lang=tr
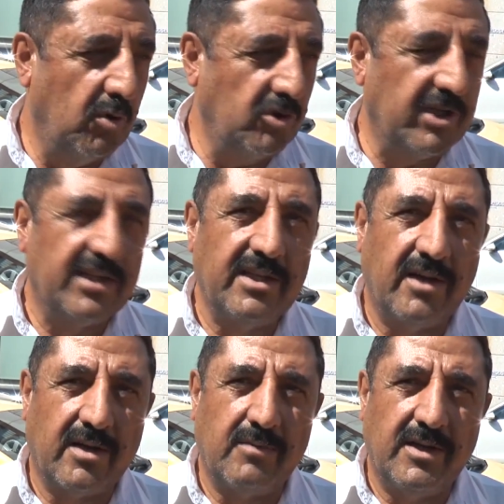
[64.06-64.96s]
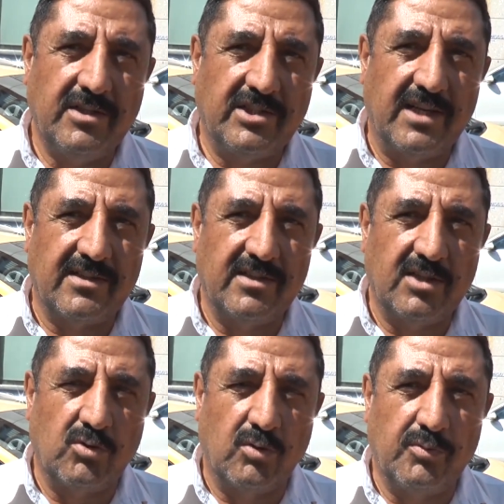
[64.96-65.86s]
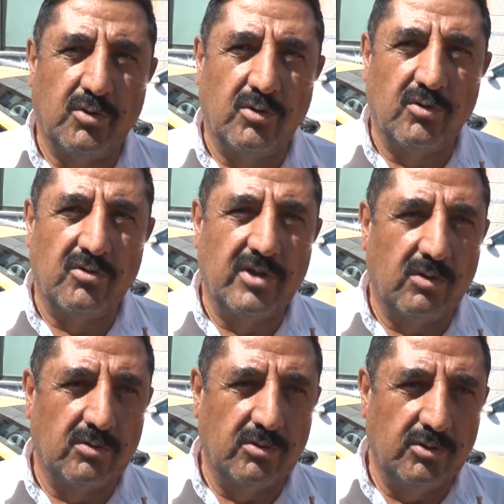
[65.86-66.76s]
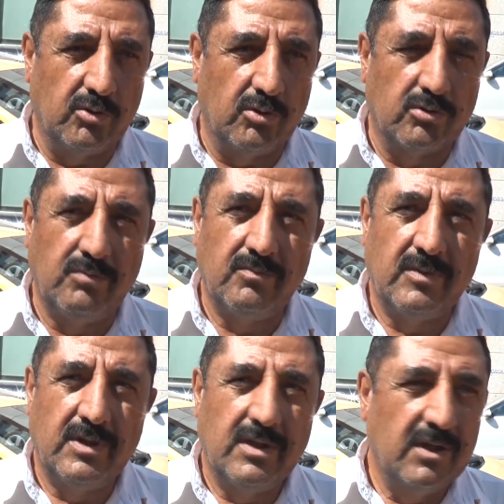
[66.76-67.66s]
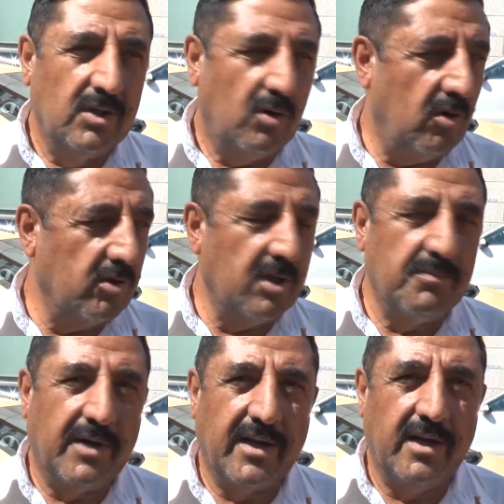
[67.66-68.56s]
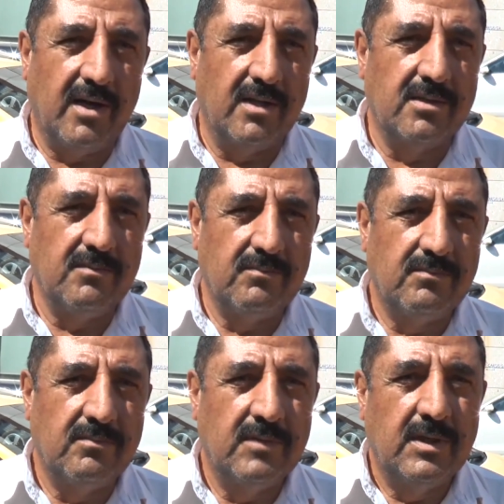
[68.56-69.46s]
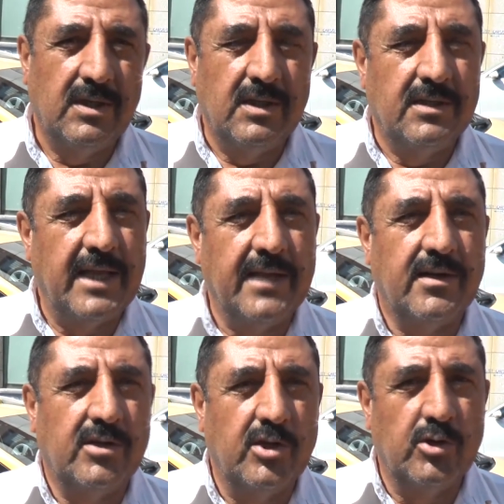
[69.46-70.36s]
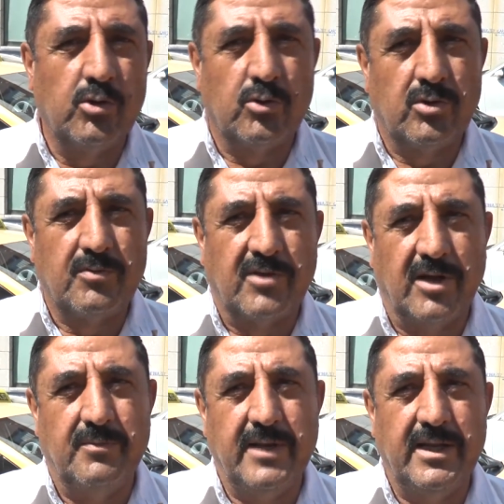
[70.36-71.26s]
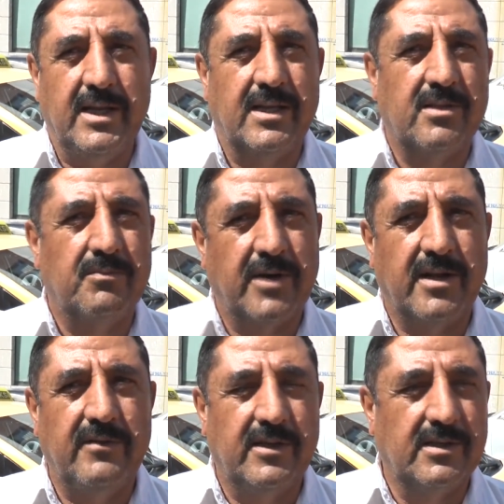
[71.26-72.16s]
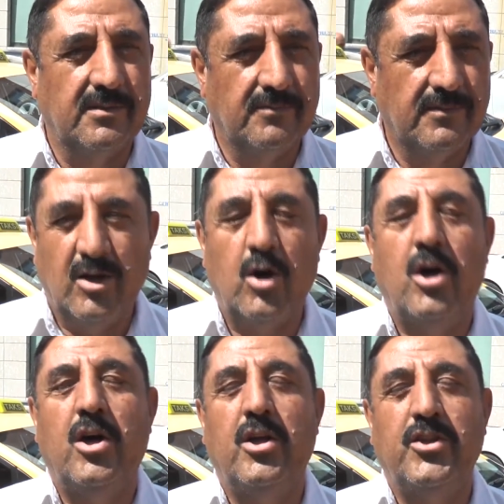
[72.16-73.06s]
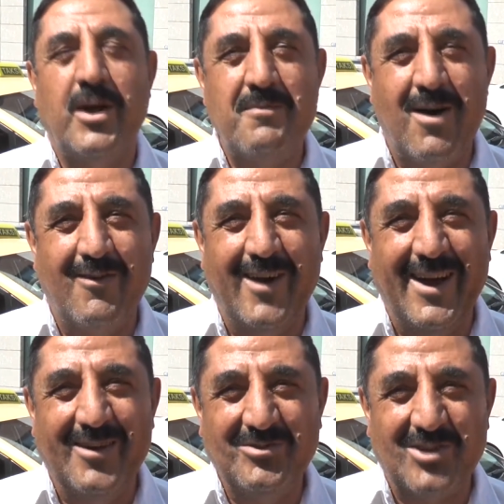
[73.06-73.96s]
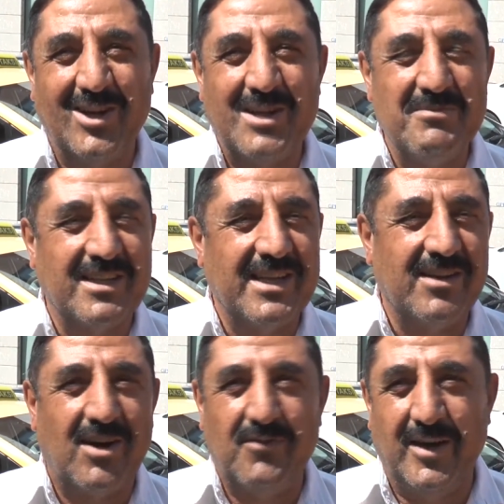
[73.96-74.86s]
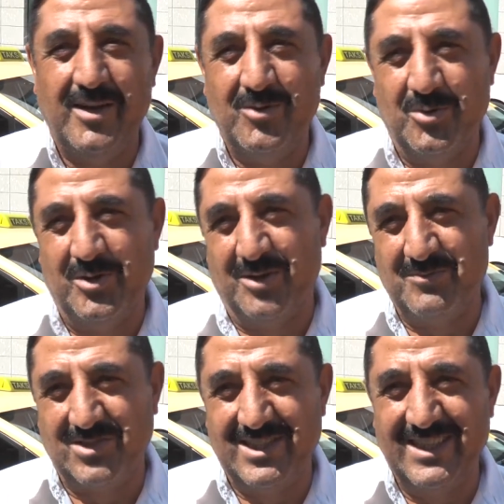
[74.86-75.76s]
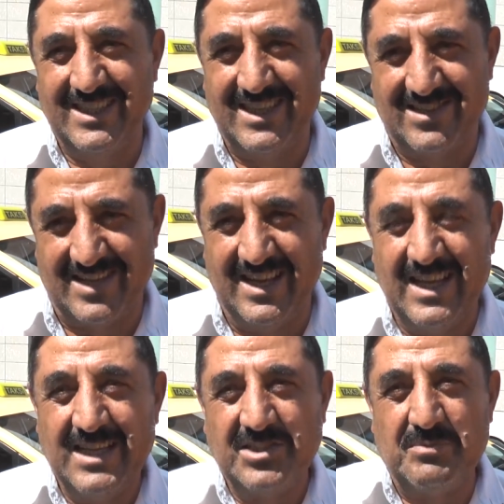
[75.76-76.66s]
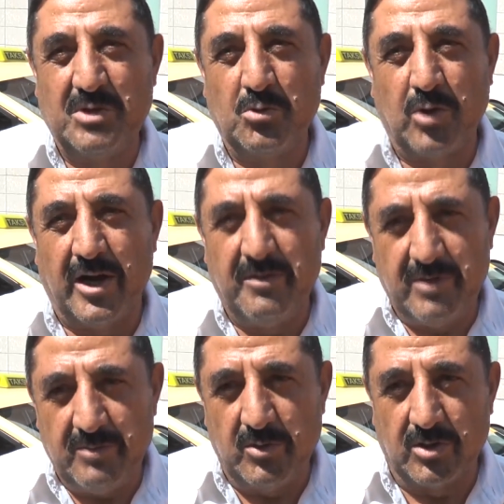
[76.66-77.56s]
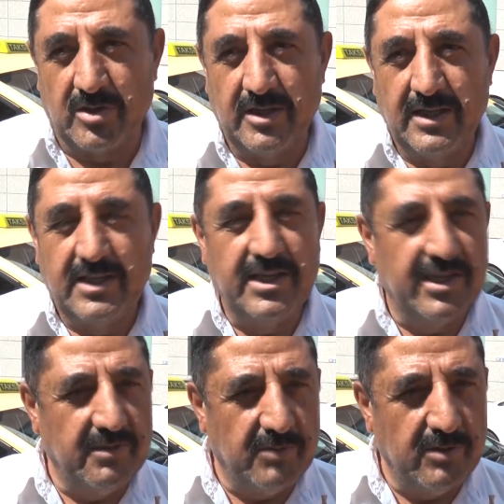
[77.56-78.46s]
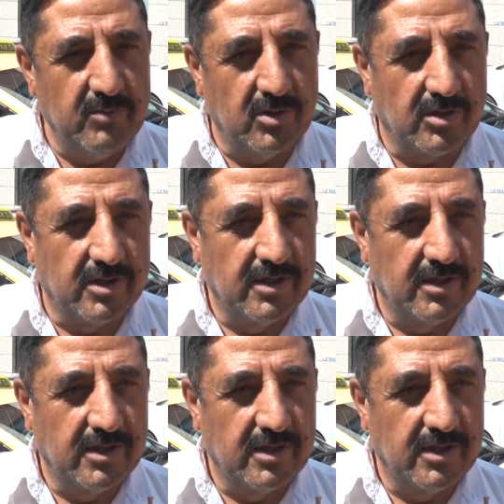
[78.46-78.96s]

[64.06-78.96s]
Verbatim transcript: Poşetin arabanın içerisinde torpido gözünde olduğunu gördüm. Oradan parayı aldım. Tekrar geri götürüp sahibine ilettim, parayı verdim. adam havaya uçtu. Adam zaten kafayı oynatmıştı neredeyse. Çünkü durağı bilmiyor, yeri bilmiyor.